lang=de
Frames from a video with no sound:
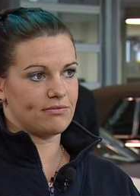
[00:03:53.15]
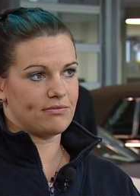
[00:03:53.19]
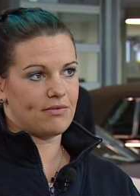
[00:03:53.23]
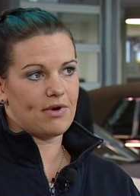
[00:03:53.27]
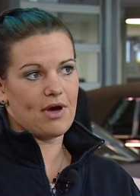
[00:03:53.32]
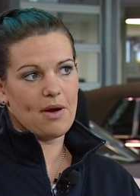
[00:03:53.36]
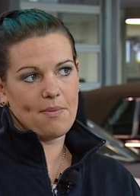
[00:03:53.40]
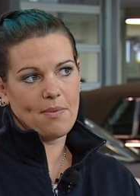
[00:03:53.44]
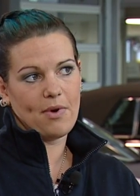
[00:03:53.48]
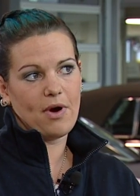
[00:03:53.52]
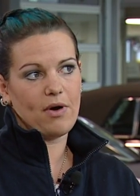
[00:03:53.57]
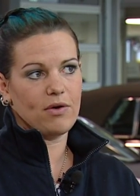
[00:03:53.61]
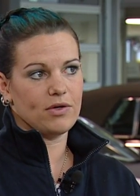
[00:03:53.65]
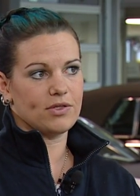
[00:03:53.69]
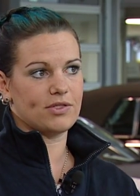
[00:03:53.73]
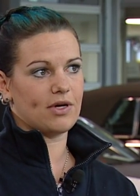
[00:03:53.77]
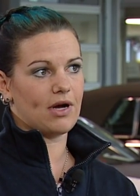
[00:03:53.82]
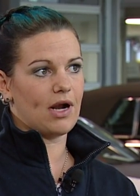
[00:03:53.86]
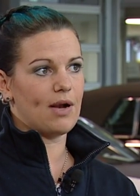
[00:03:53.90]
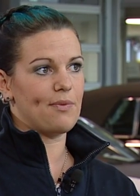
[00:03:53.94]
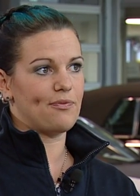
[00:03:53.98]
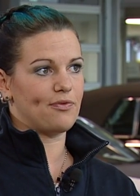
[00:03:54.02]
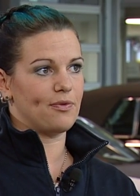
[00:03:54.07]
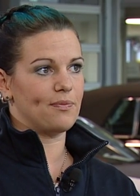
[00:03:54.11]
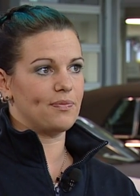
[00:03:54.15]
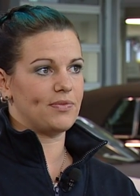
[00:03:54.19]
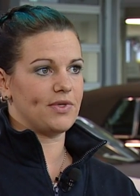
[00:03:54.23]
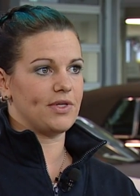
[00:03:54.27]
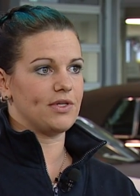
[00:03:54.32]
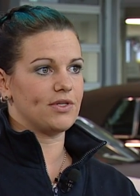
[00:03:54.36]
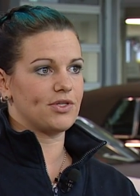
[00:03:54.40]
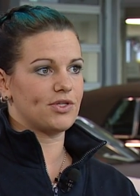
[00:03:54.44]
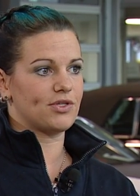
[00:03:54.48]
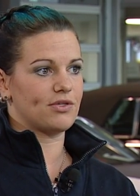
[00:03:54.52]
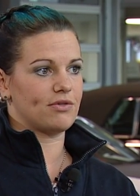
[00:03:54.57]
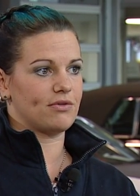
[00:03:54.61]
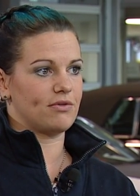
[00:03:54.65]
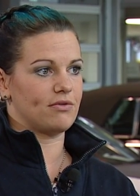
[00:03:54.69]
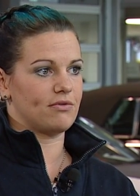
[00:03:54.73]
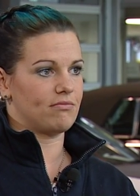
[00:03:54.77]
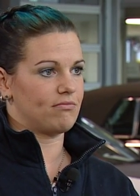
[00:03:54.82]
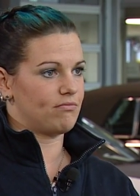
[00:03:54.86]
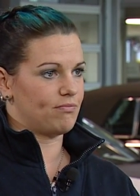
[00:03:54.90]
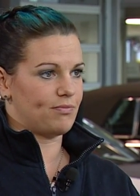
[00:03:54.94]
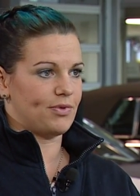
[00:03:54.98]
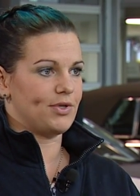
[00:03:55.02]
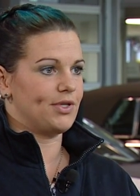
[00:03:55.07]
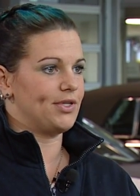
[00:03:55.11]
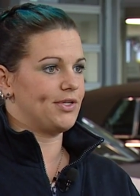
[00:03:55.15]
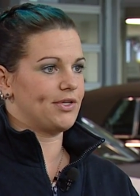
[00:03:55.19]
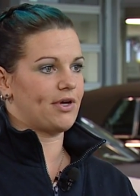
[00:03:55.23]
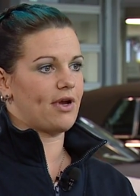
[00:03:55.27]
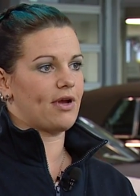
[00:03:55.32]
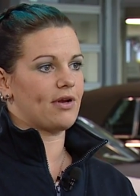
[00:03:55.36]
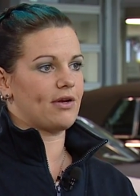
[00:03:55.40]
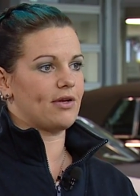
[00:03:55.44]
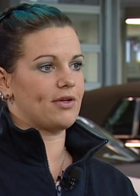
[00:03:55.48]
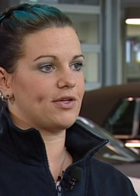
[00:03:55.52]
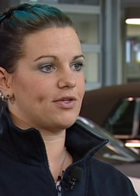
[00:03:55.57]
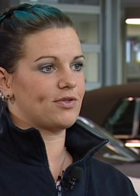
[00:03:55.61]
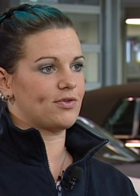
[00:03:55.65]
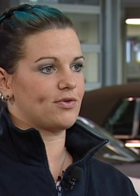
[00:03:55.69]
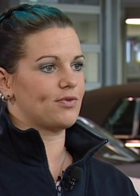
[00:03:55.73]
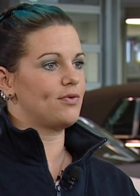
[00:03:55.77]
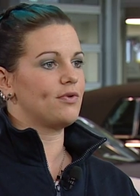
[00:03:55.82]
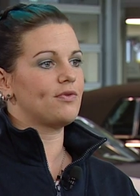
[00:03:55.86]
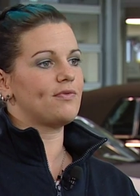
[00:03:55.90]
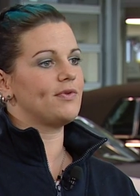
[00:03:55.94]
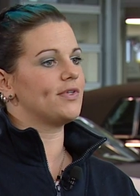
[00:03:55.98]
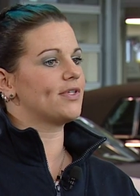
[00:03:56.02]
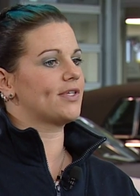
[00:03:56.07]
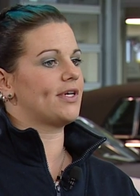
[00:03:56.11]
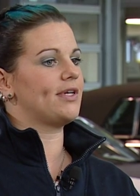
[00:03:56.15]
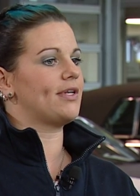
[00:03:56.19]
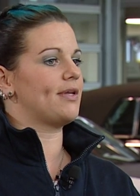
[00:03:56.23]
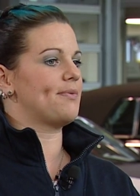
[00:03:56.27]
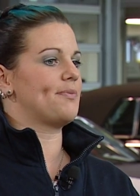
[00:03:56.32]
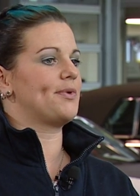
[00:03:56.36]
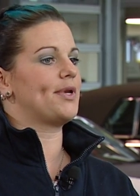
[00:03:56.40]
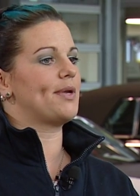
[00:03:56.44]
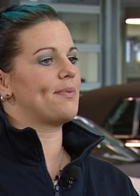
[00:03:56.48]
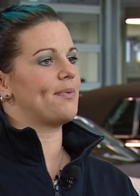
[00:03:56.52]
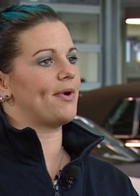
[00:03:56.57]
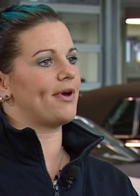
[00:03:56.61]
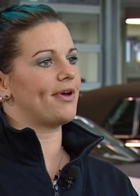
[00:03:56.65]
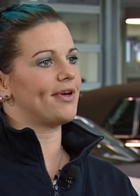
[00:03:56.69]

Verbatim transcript: Aber außerhalb vom Dienst äh, bin ich eigentlich so gut wie es geht immer dabei.